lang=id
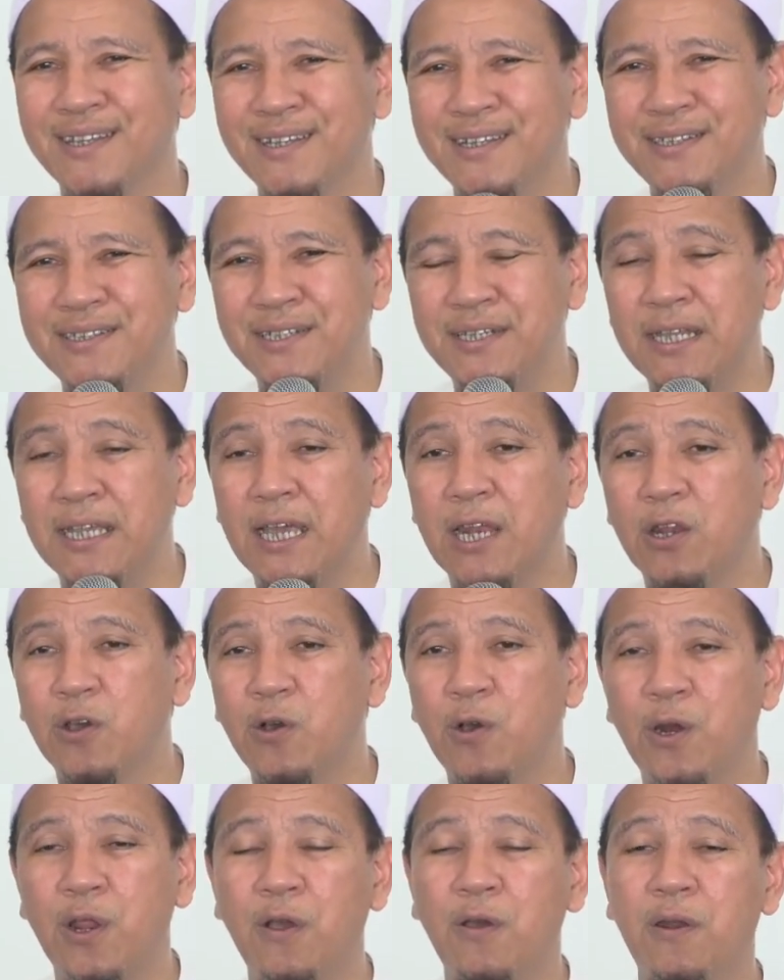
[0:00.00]
Jadi kalau
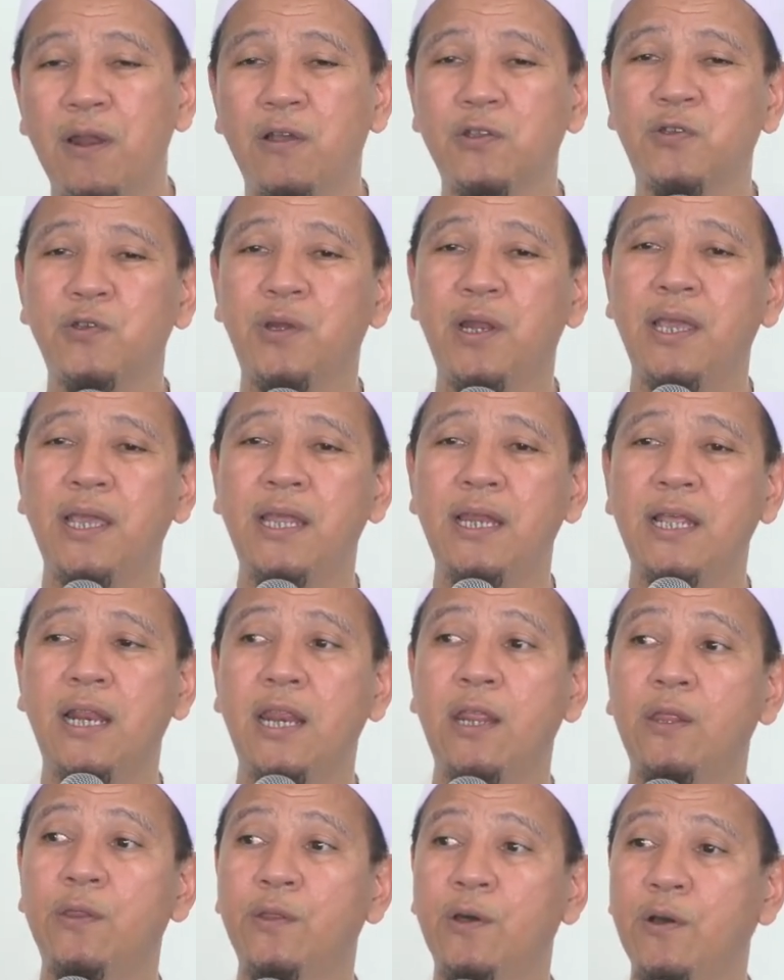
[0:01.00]
orang-orang soleh ini
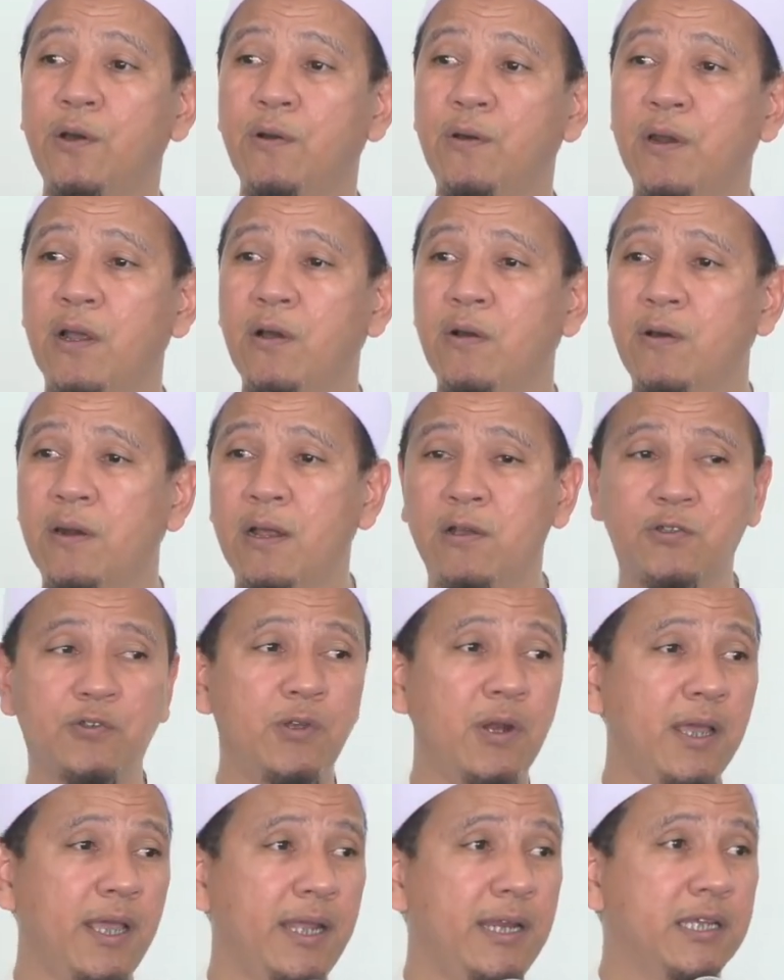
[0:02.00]
ridho, orang-orang
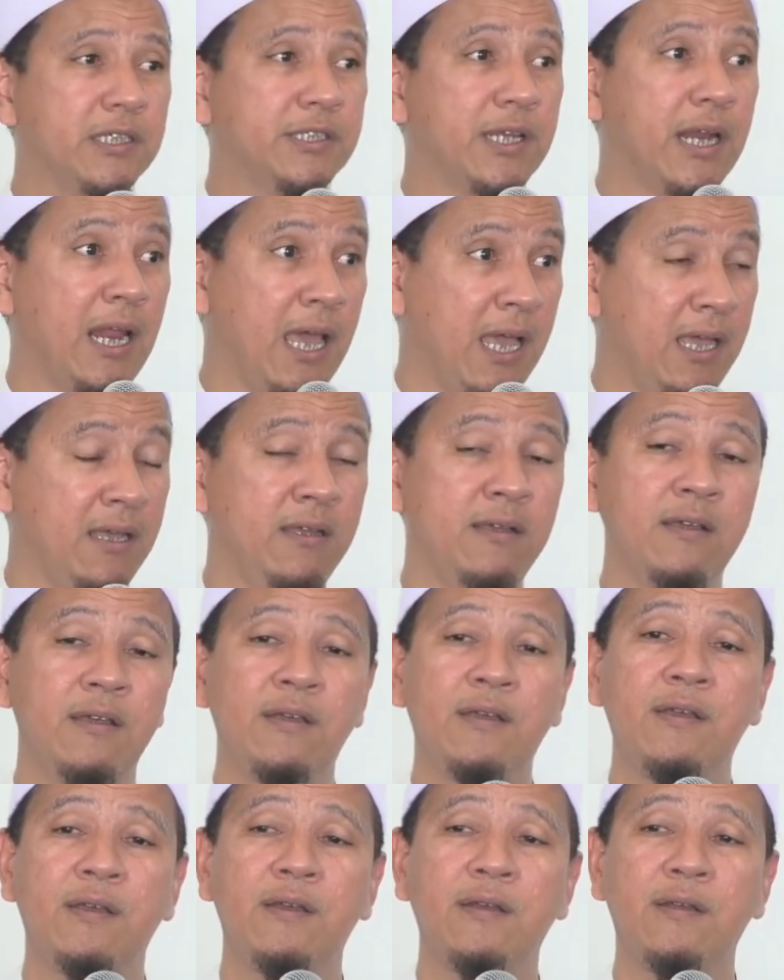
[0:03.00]
soleh ini senang
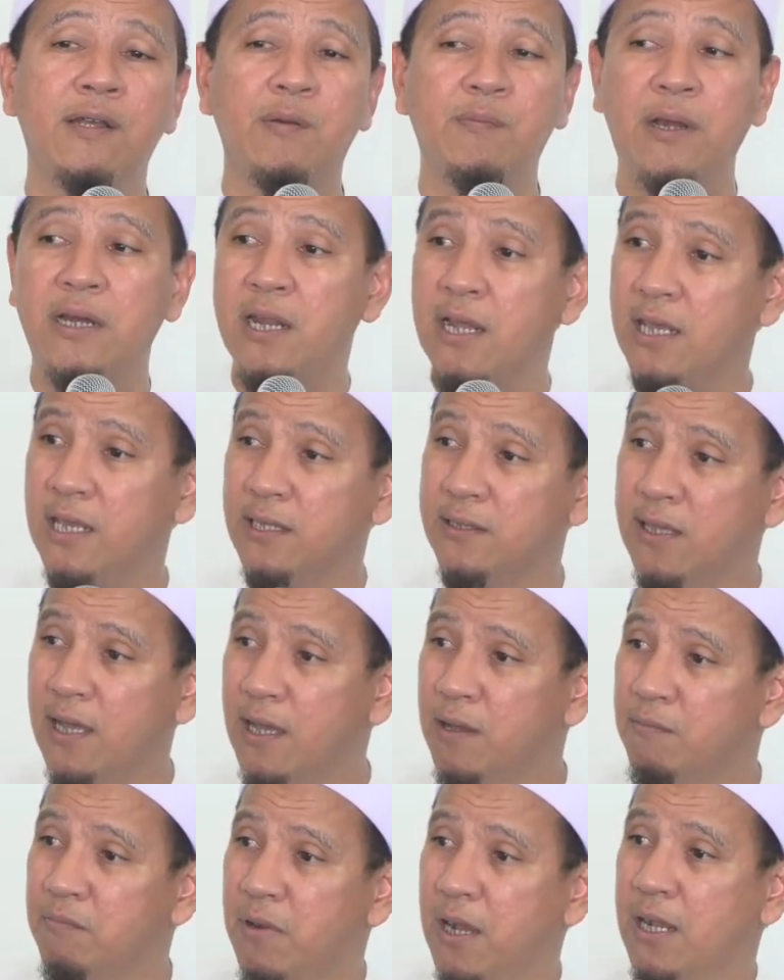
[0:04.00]
kepada
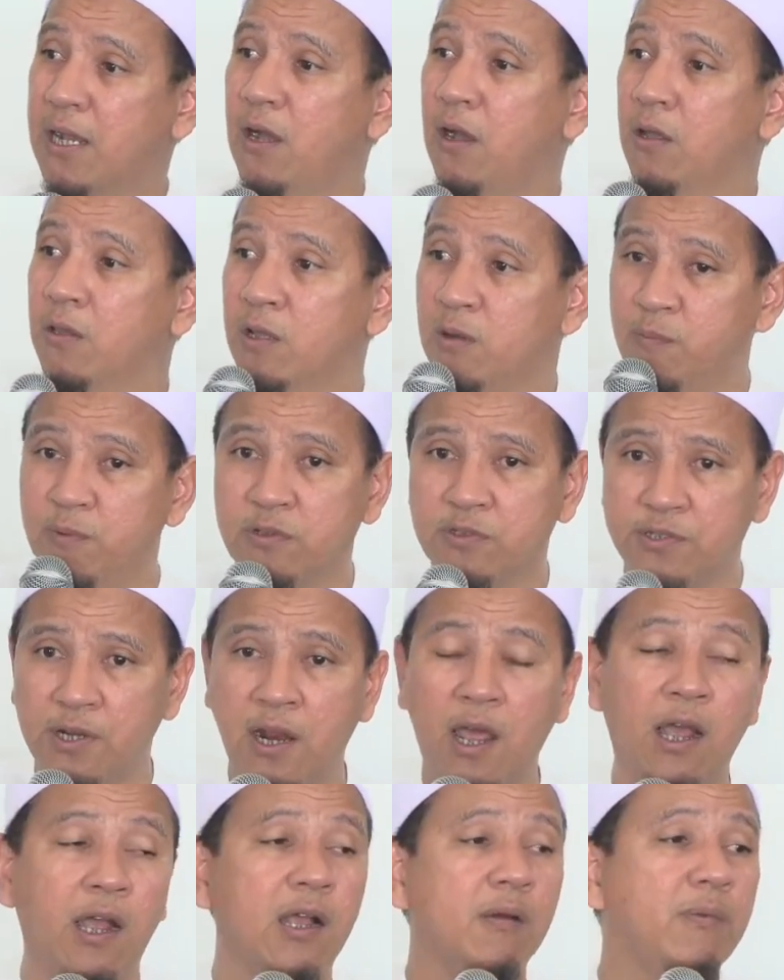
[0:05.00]
kita, maka Allah pun
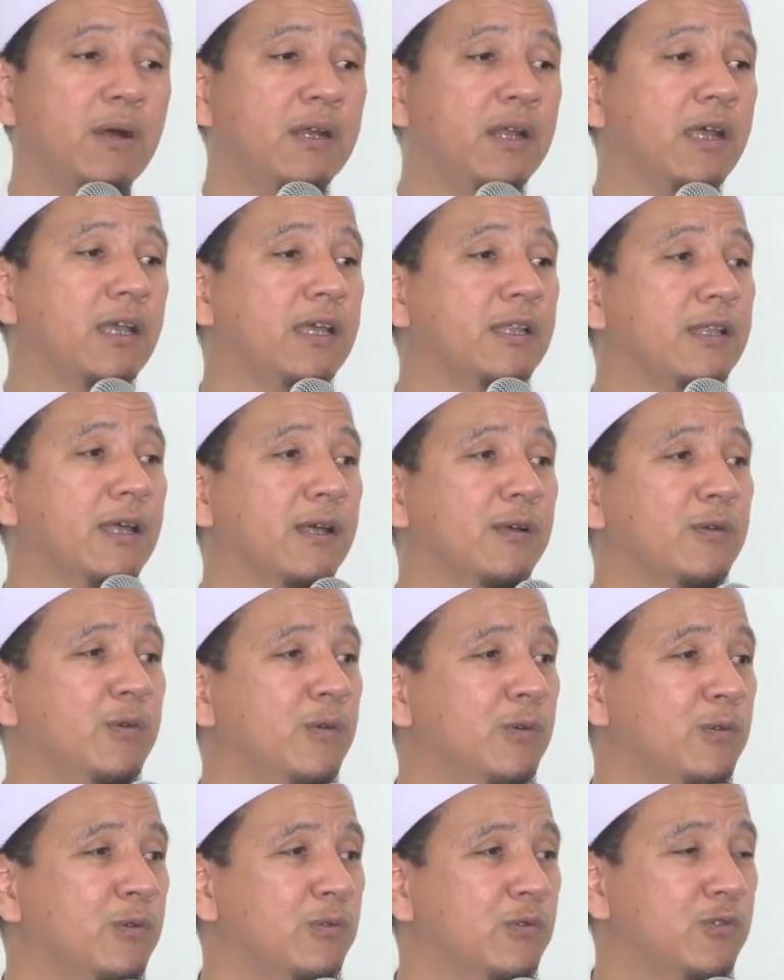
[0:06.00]
senang kepada kita.
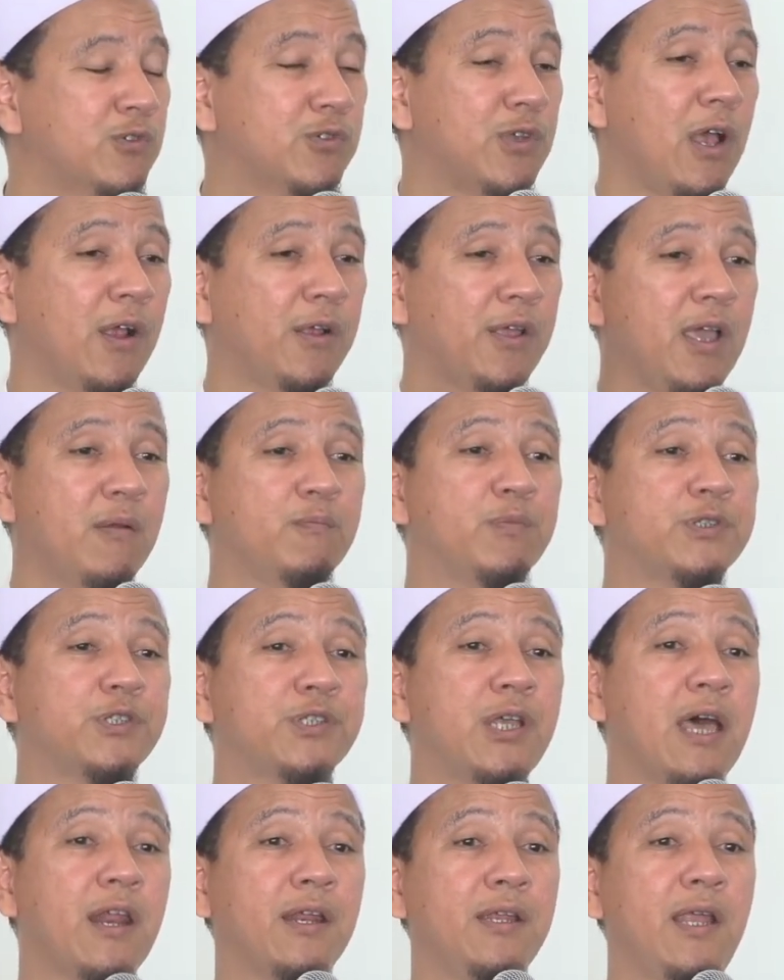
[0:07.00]
Sangking
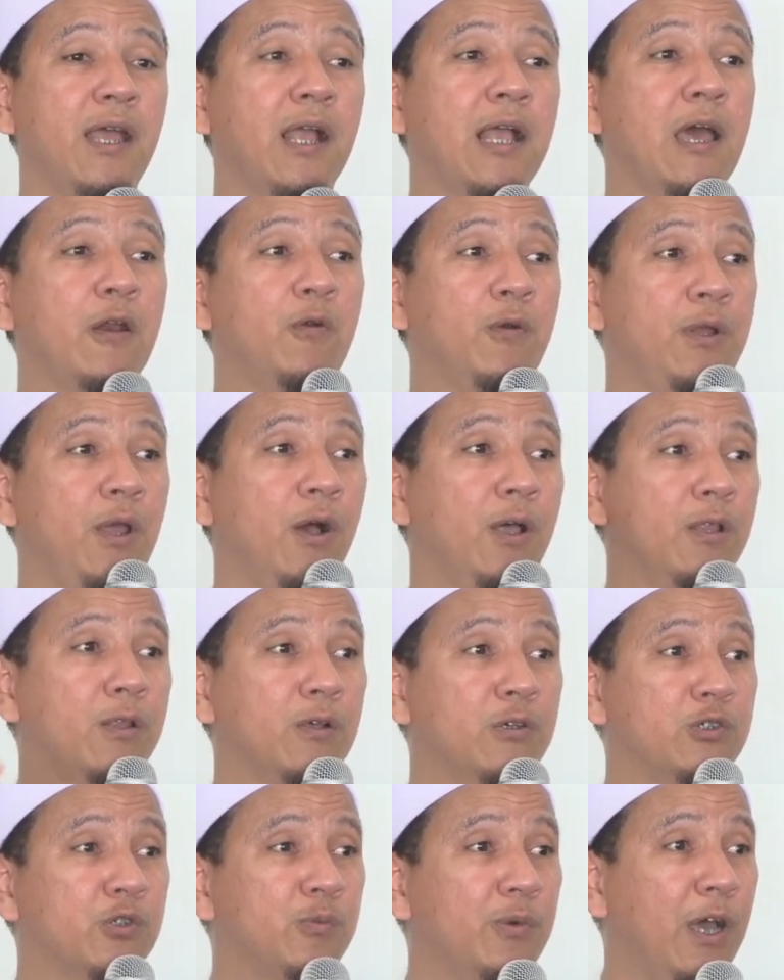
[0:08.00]
besarnya karunia
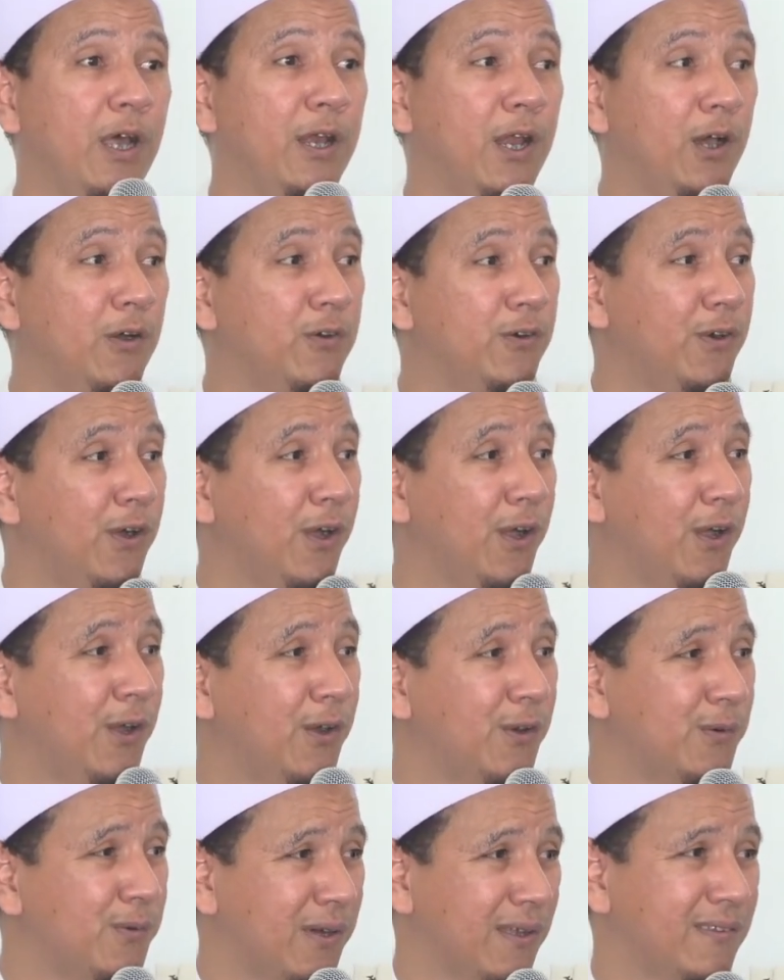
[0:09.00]
Allah subhanahu
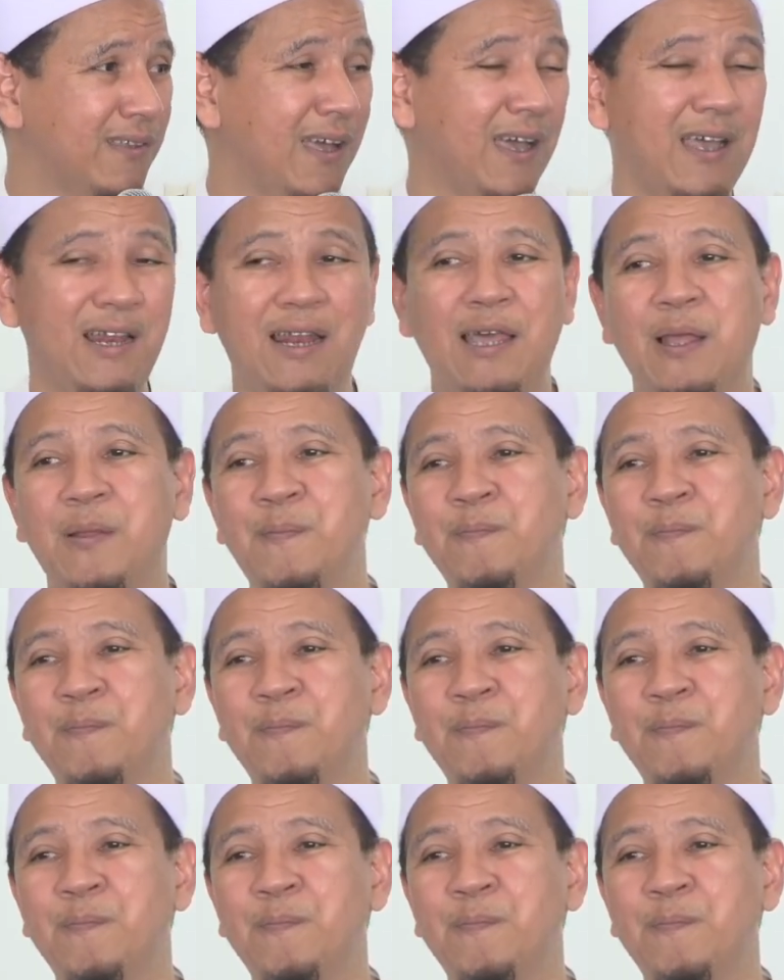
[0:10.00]
wa ta'ala.